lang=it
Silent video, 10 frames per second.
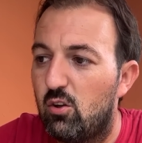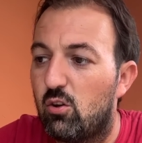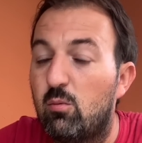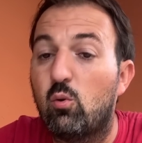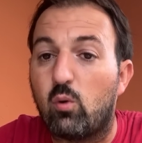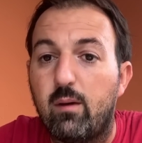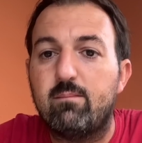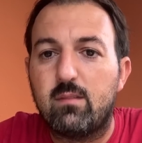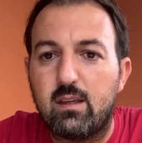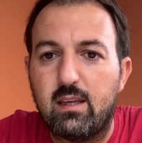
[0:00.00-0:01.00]
Comunque,
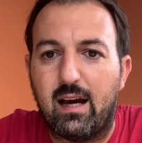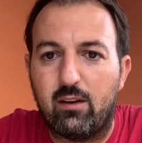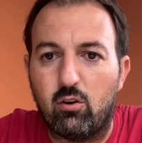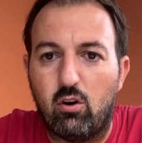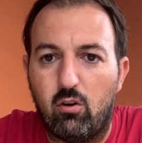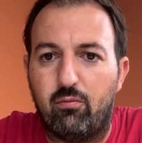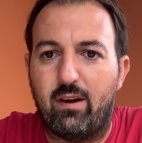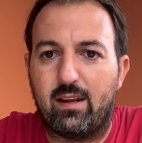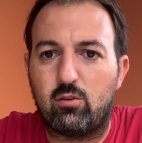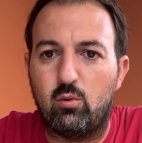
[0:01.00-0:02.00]
gli hanno
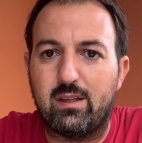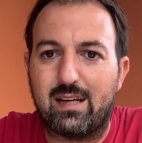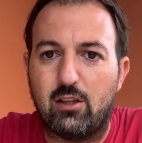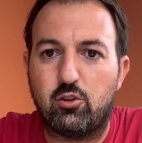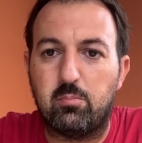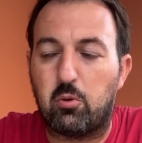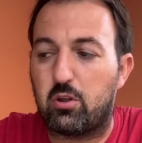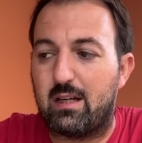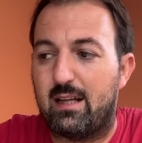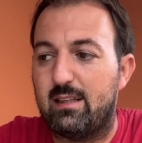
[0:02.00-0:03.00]
offerto un ingaggio
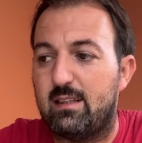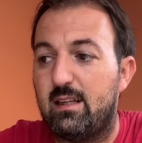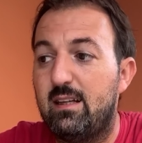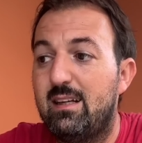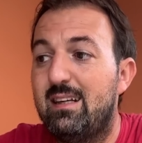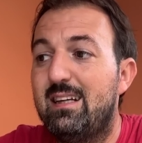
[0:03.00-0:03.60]
importante.